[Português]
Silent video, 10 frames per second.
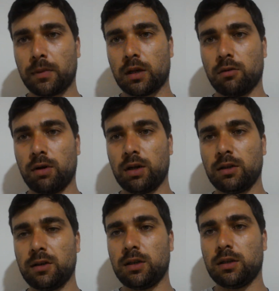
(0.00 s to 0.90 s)
Que o
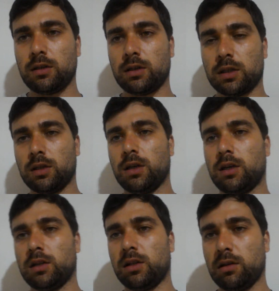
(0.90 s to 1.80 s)
Anthem,
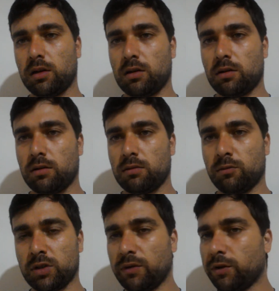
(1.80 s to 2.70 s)

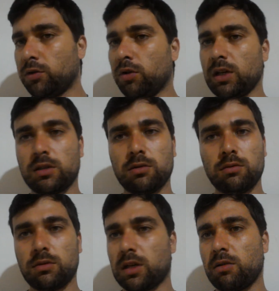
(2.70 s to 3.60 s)
os servidores
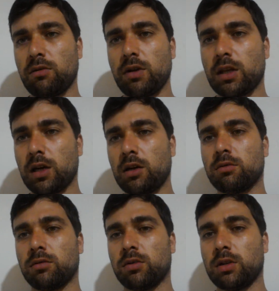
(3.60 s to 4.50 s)
não estão
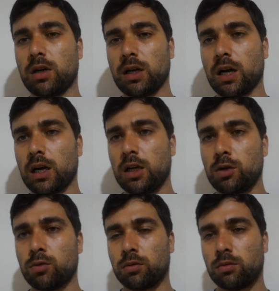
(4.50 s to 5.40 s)
aguentando, toda hora
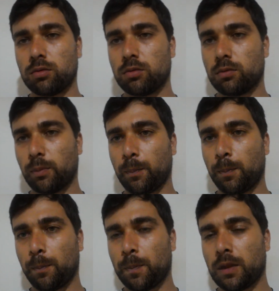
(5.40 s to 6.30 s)
caindo.
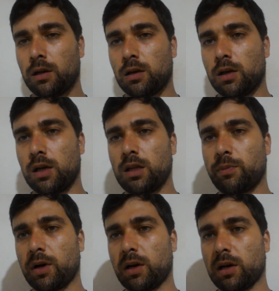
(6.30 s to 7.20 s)
E ainda
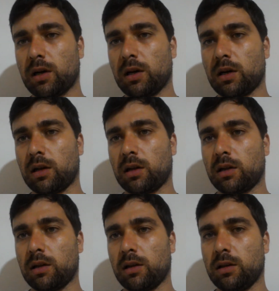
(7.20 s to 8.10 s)
para
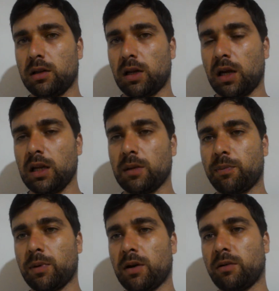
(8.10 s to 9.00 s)
e ainda
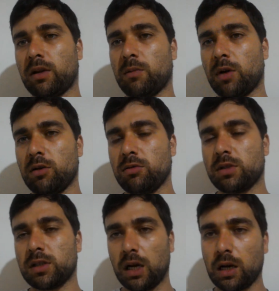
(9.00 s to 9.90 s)
pra, demora um
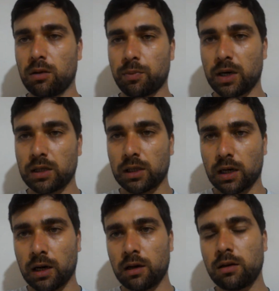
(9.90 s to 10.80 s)
século para
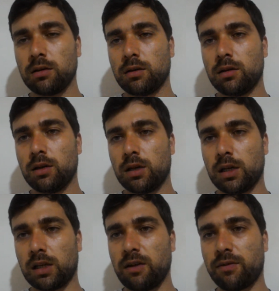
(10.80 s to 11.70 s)
entrar
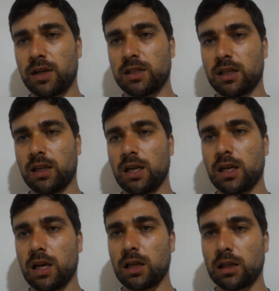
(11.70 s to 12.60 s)
e tem vezes que nem
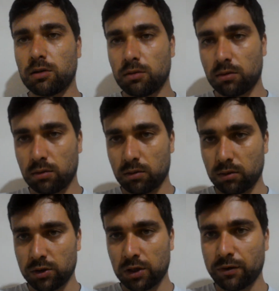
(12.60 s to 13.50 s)
entra no,
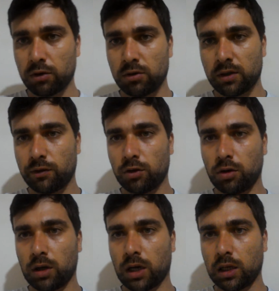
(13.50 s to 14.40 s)
no, no servidor
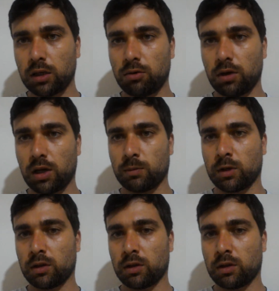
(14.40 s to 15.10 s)
online do game.